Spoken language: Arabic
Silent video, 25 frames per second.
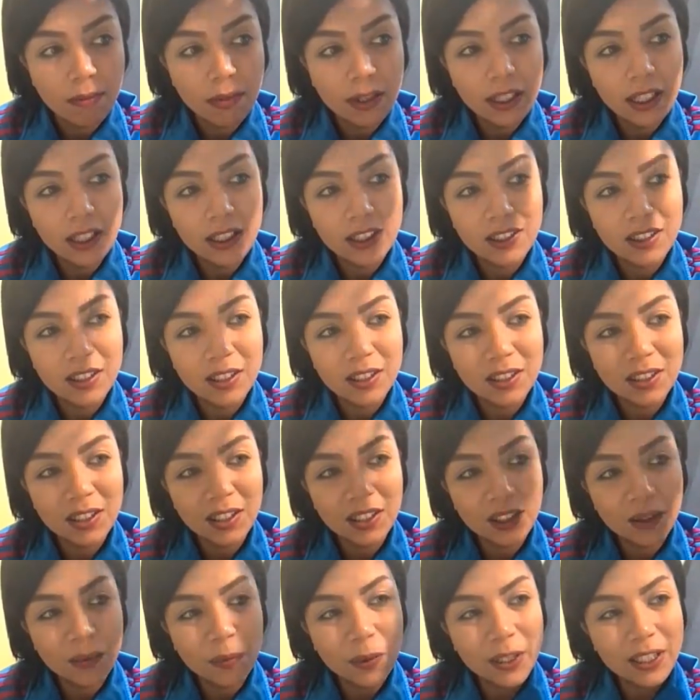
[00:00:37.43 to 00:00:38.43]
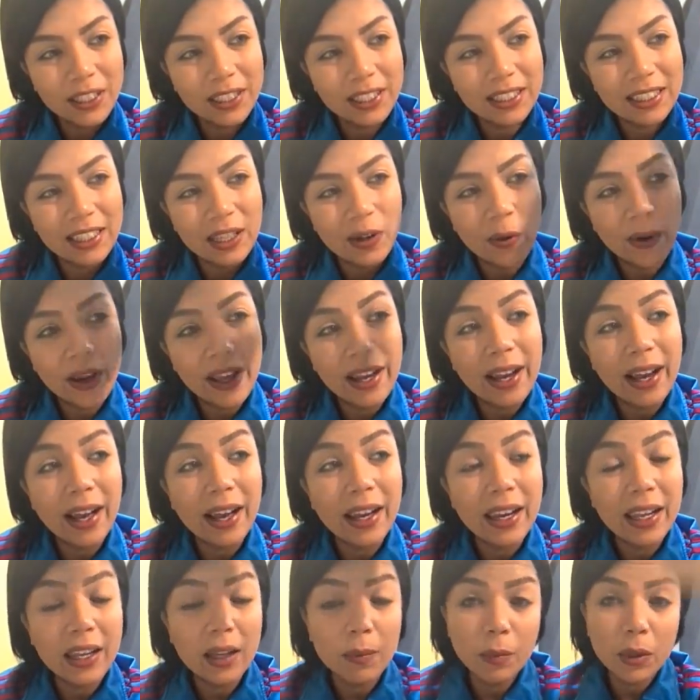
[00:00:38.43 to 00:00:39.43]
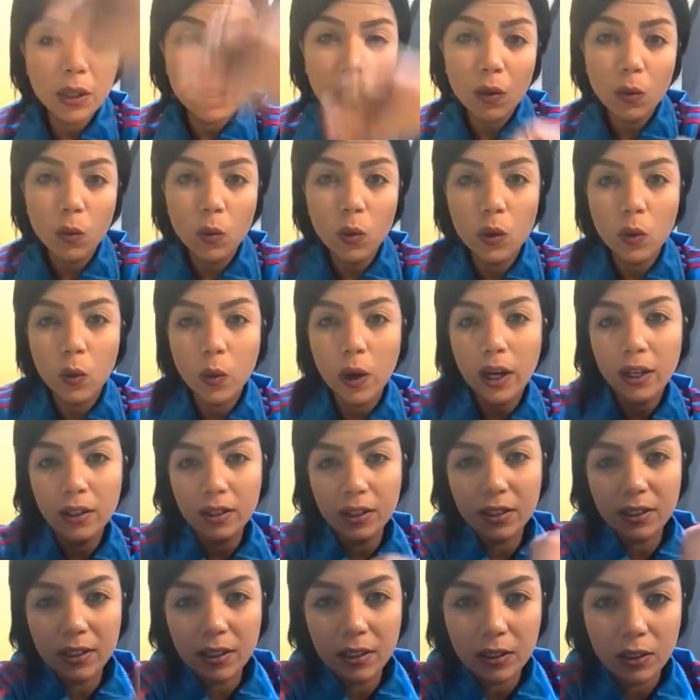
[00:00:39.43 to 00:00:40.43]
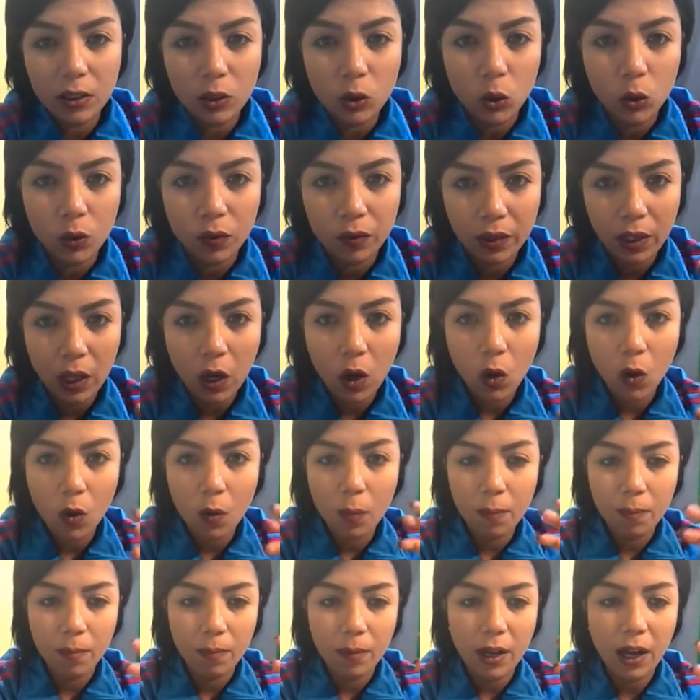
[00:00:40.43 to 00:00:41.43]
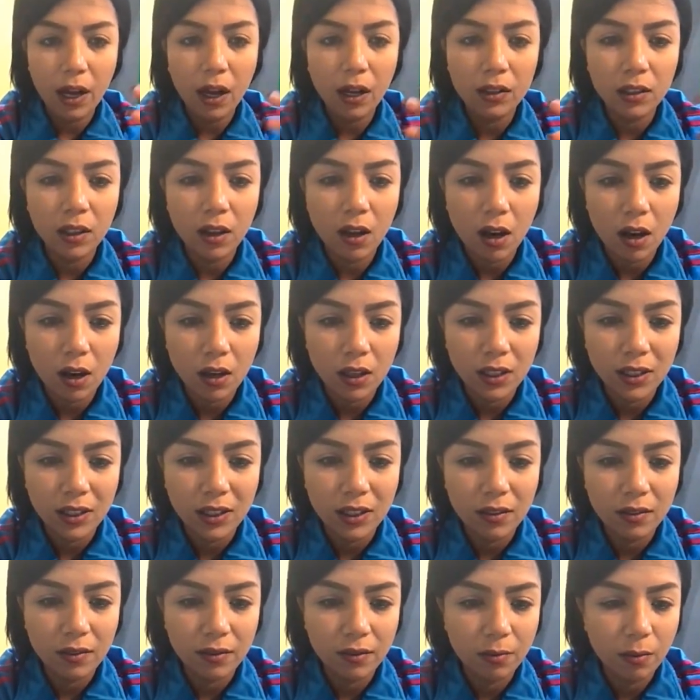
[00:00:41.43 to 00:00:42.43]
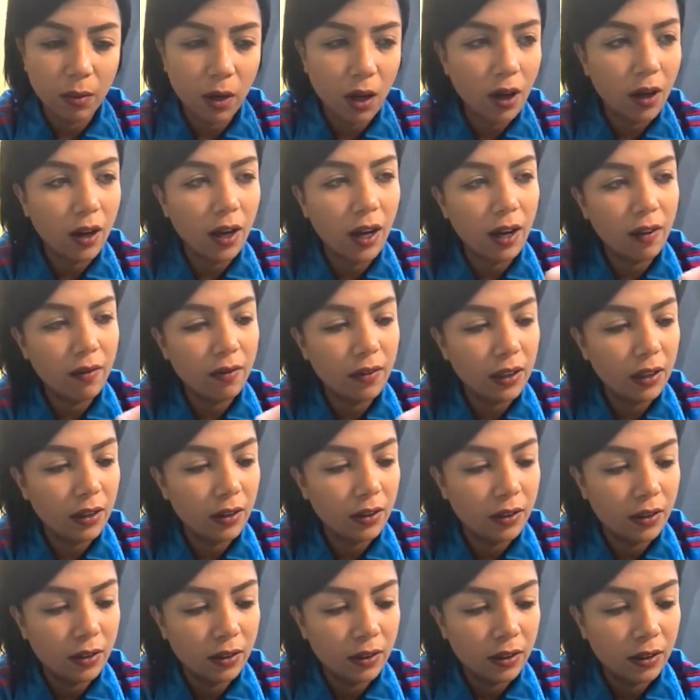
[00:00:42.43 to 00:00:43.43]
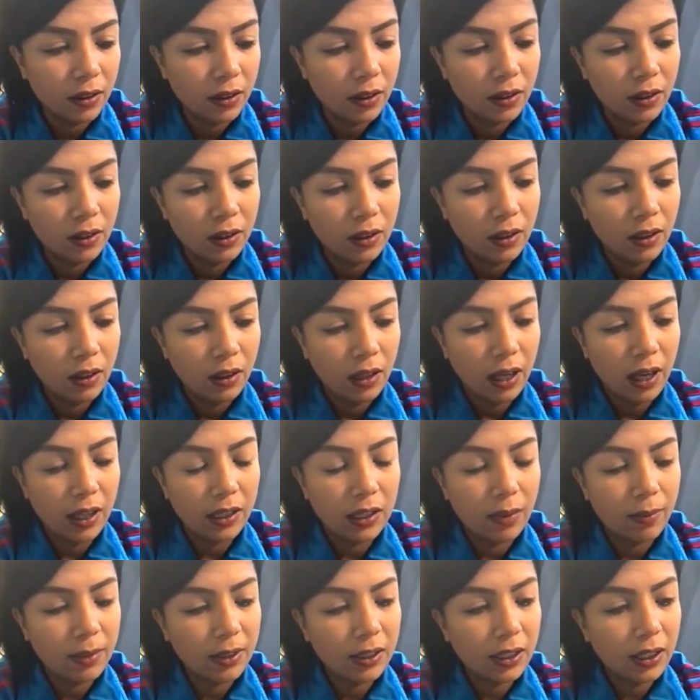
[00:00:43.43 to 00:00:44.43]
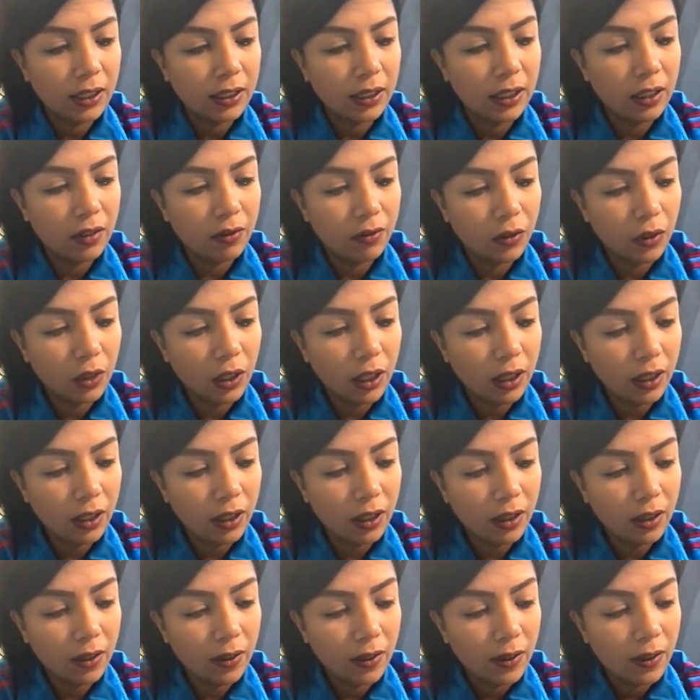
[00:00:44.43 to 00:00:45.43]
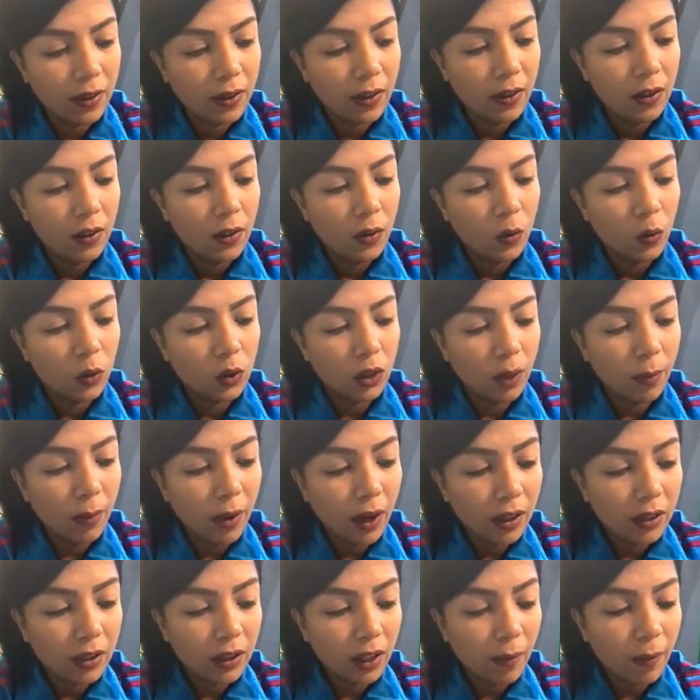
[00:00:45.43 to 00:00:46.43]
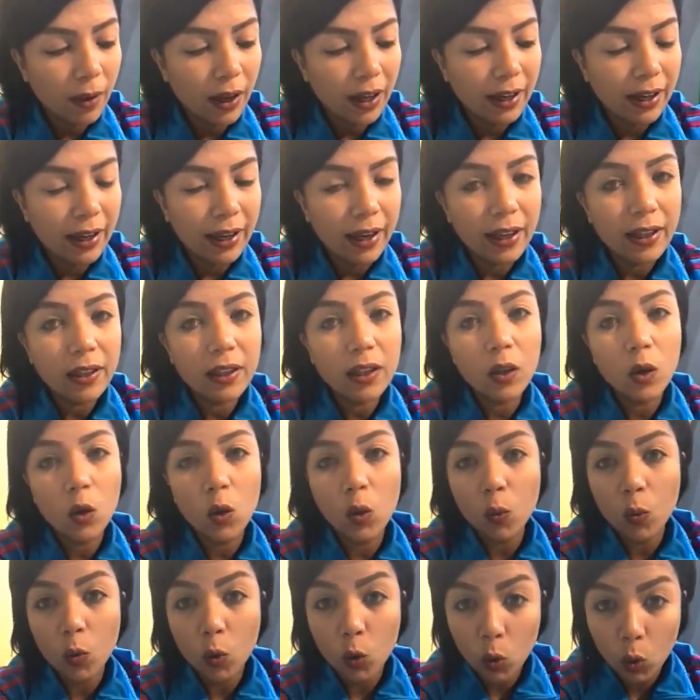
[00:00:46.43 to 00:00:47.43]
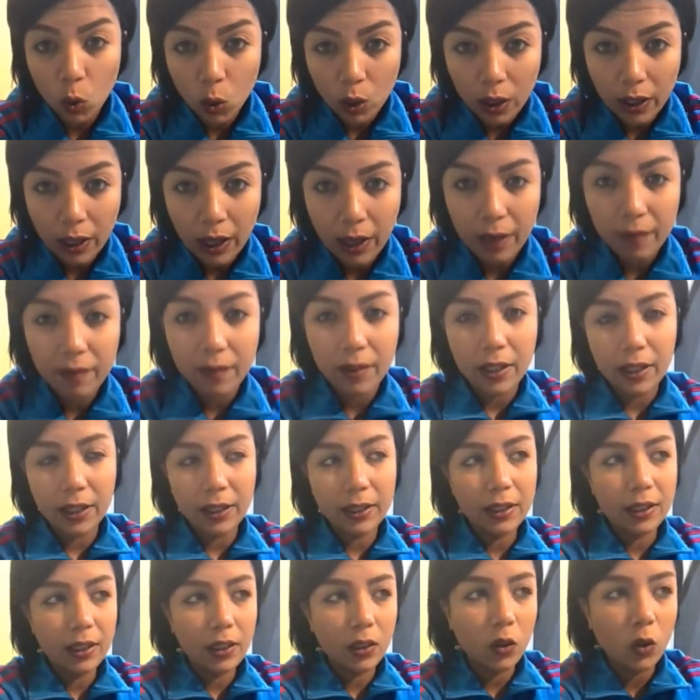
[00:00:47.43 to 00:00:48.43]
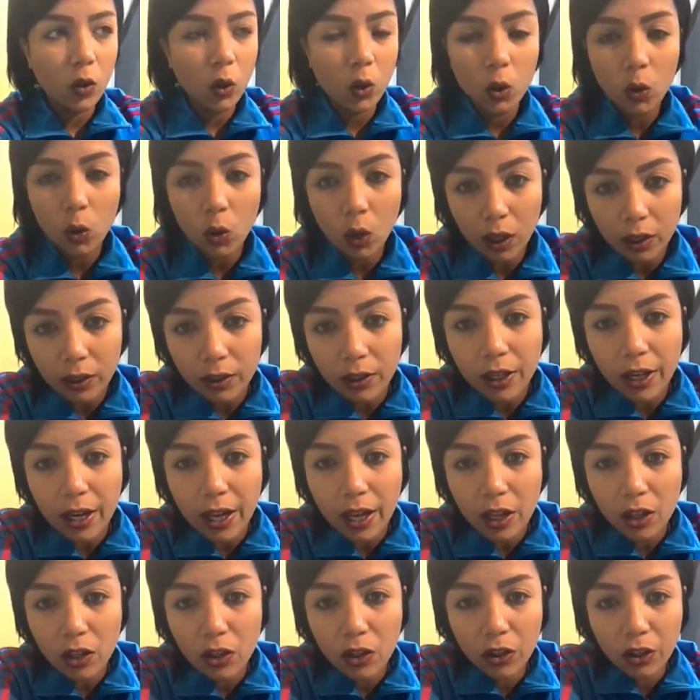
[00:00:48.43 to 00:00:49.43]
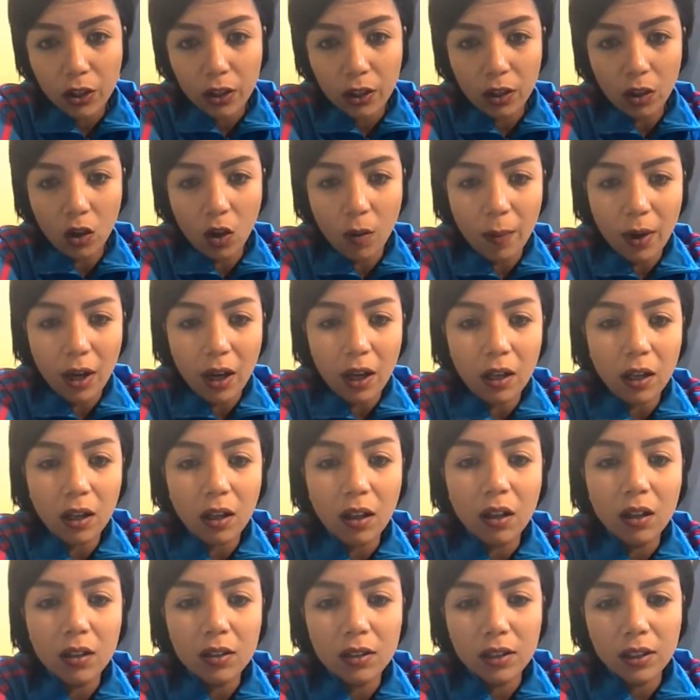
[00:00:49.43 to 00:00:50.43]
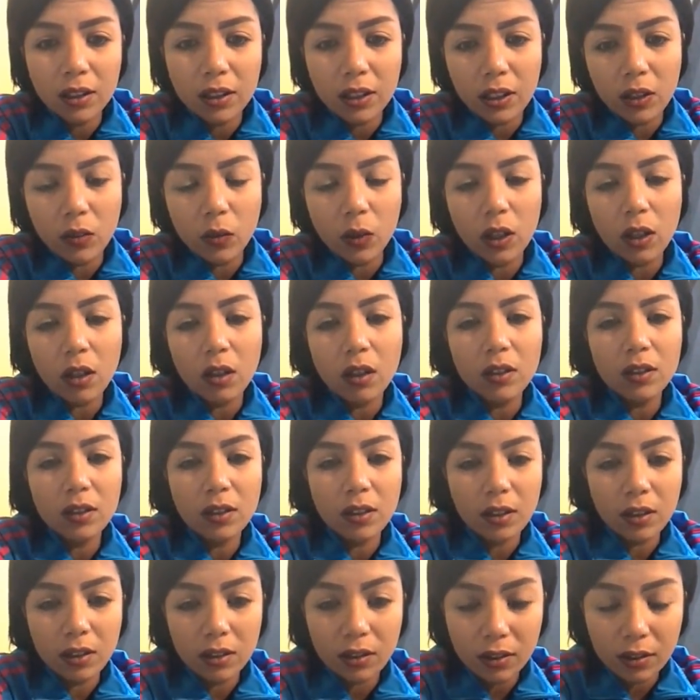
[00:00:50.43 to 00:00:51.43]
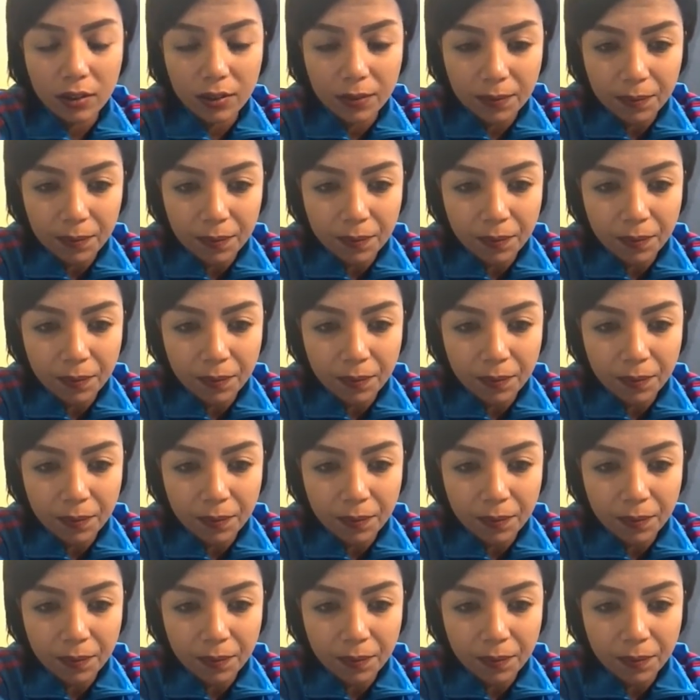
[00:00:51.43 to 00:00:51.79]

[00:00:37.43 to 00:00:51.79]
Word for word: بدات الصدمات تتوالى عليا من اول واحده ست شفتها ام قاعده على الرصيف بره الحفله قاعده ماسكه تليفونها وطبعا طبعا لان جمهور الحفلات دي كله اندر ايج اللي هما القاصرين والقاصرات